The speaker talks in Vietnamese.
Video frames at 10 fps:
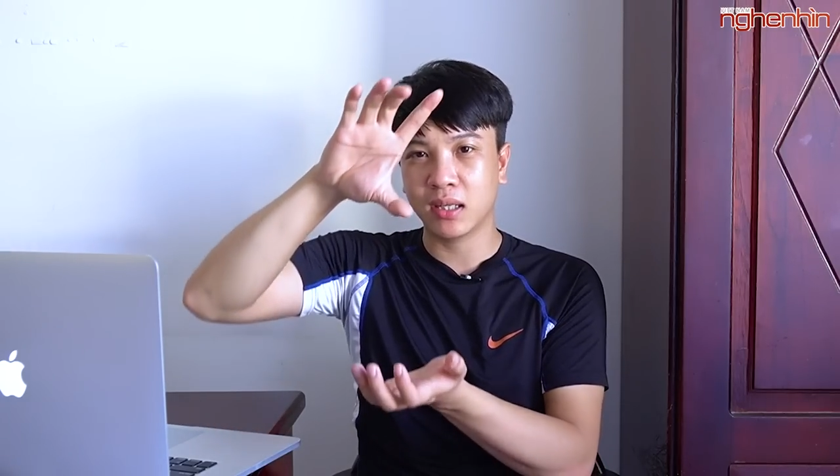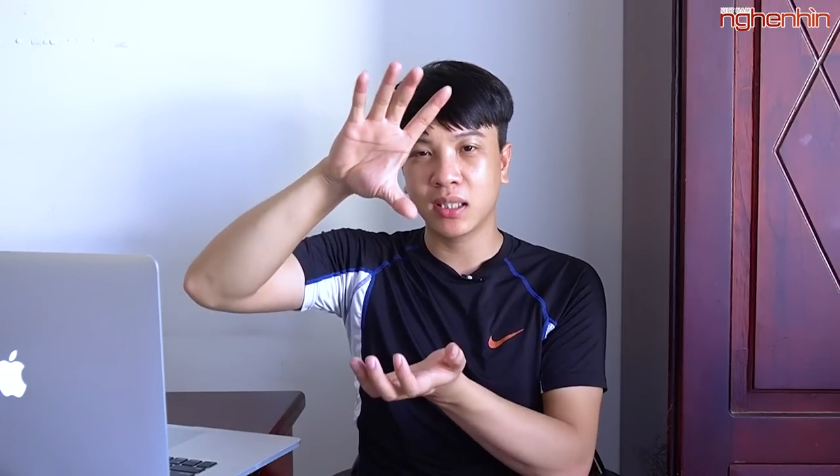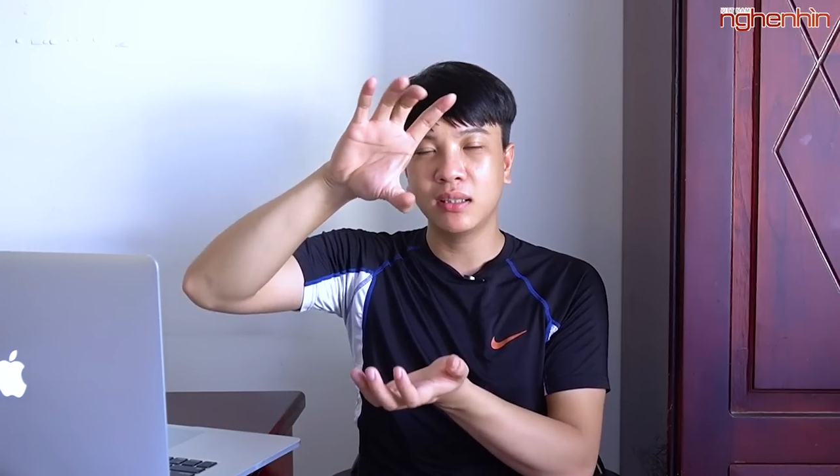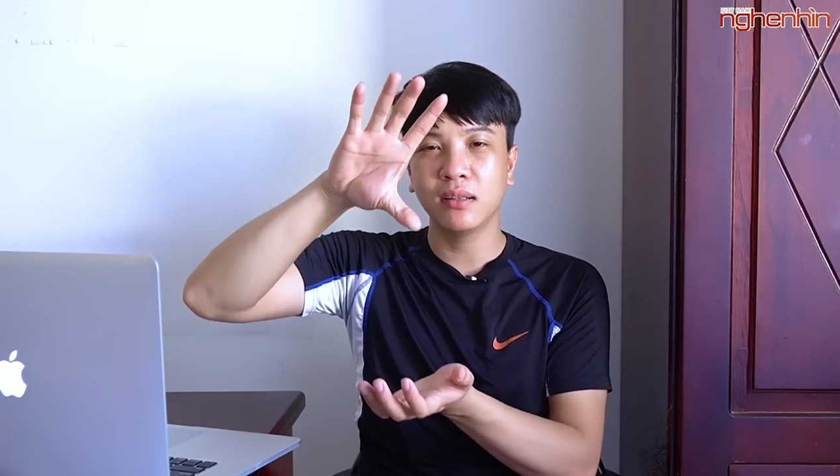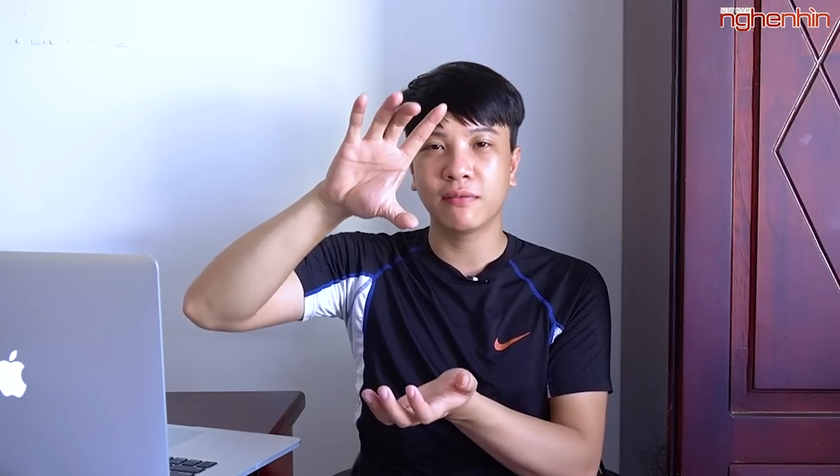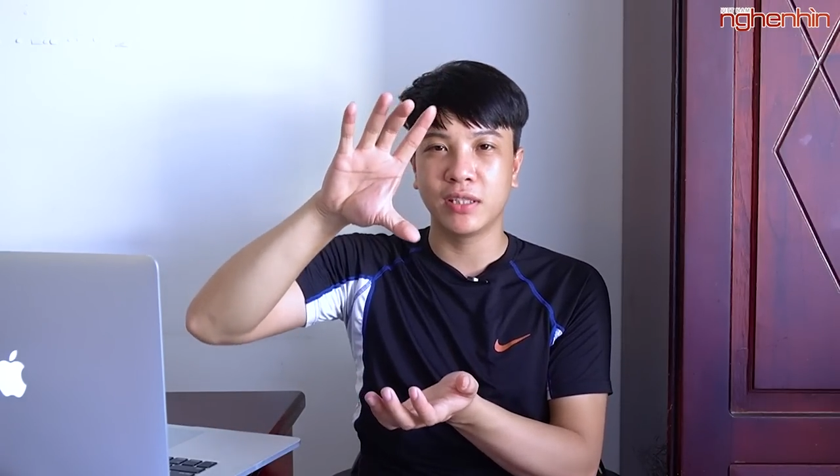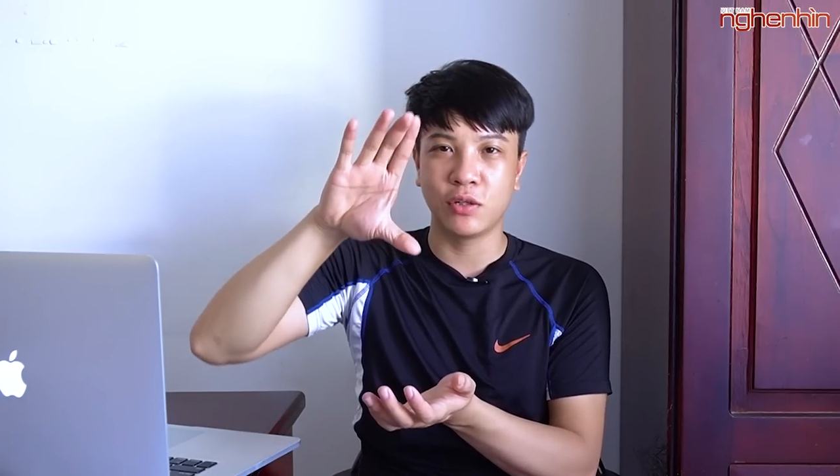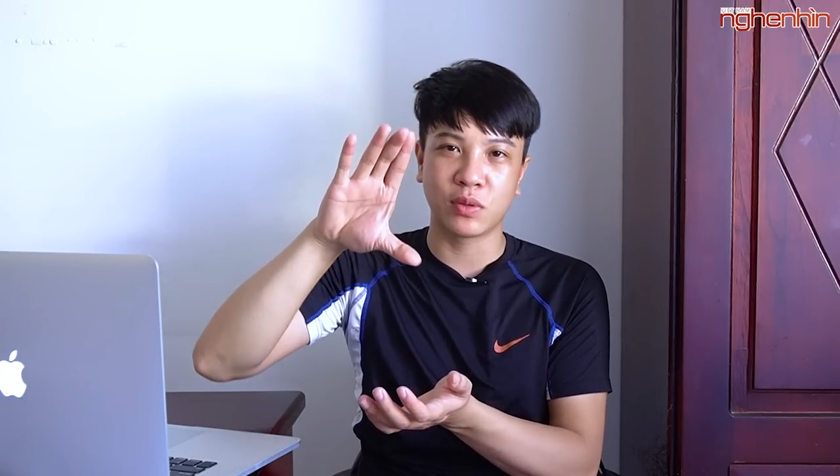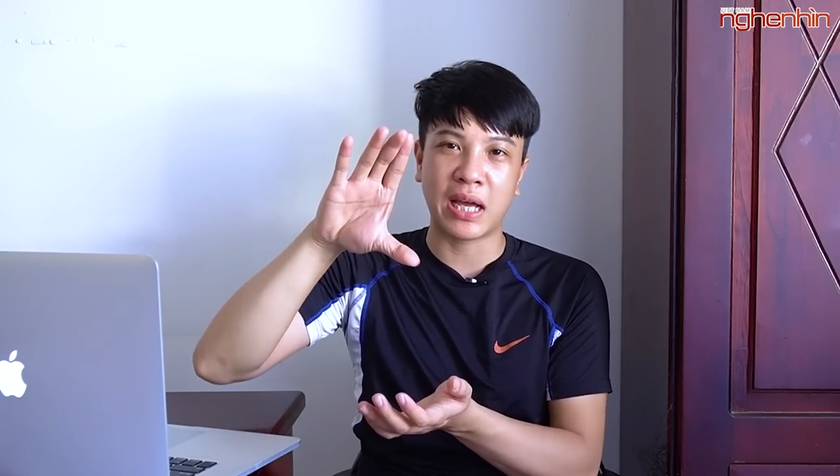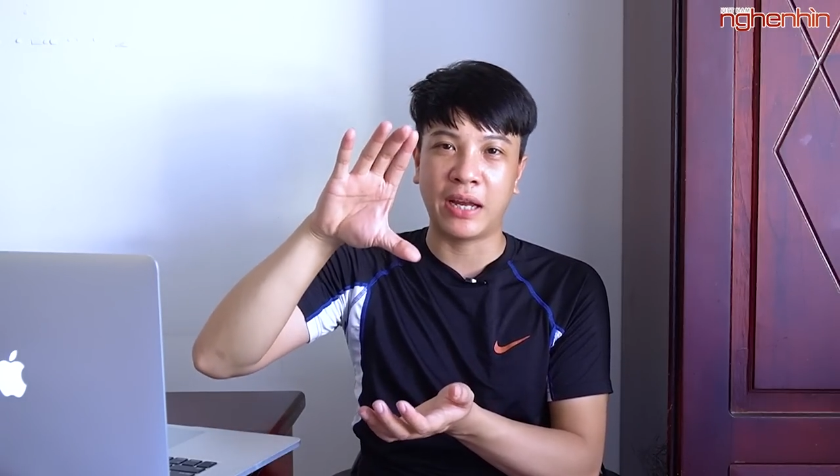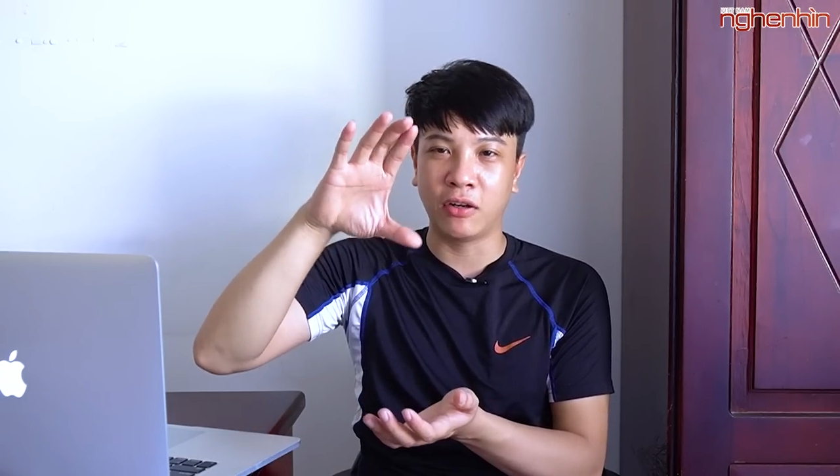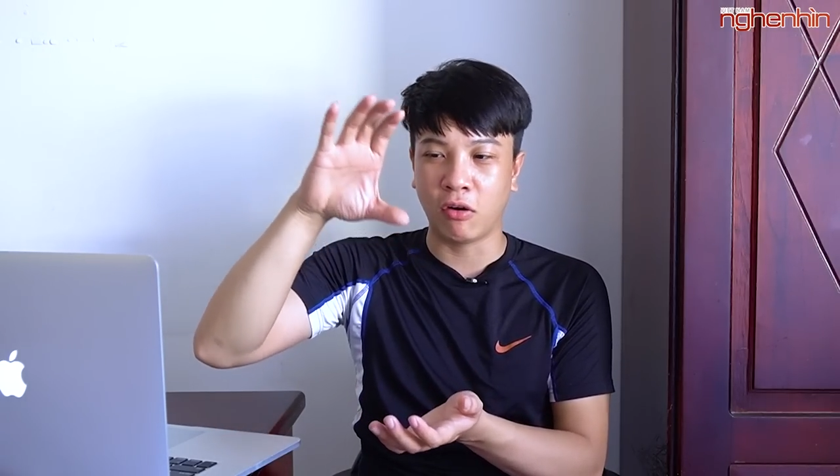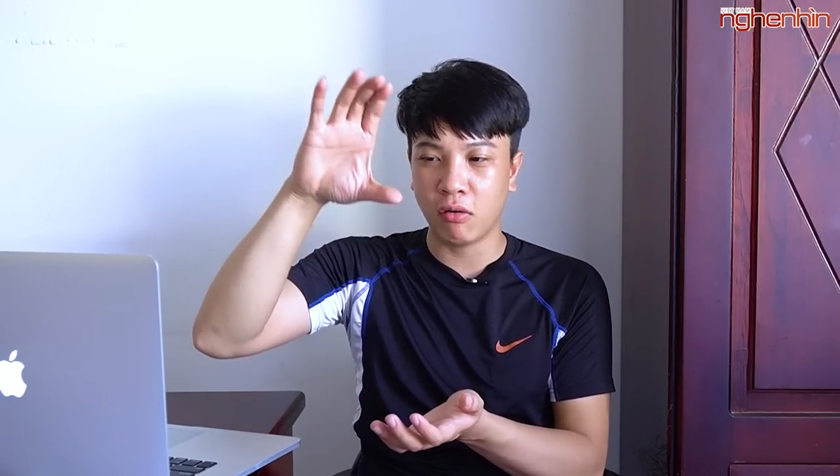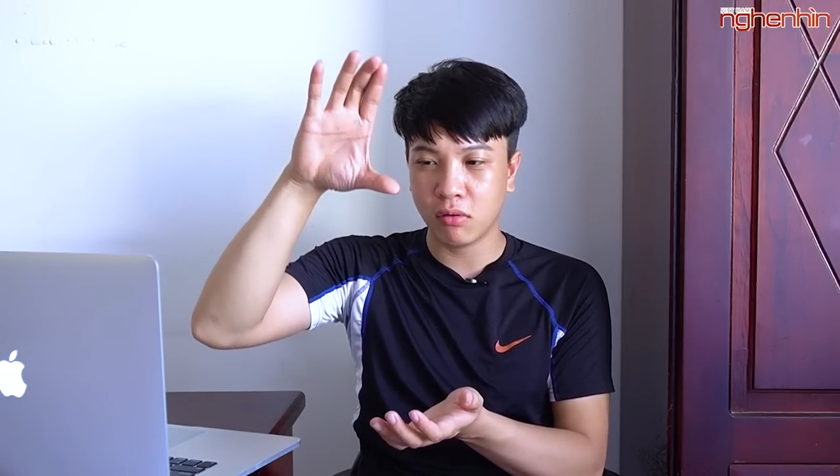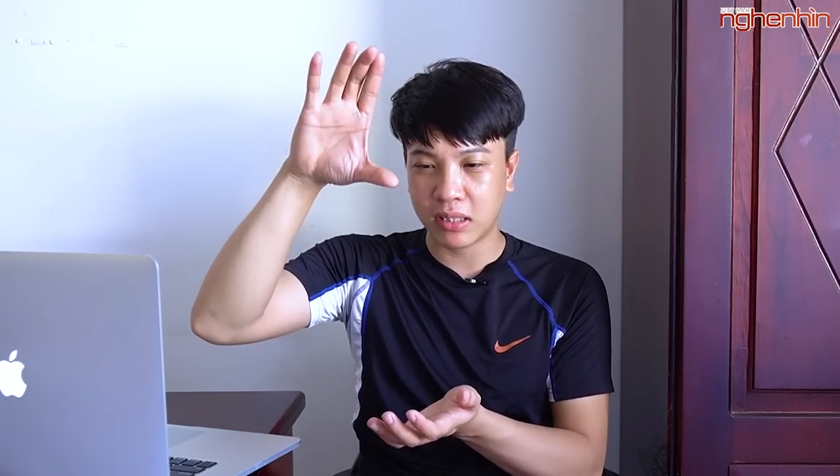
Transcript: kích thước về chiều dài nó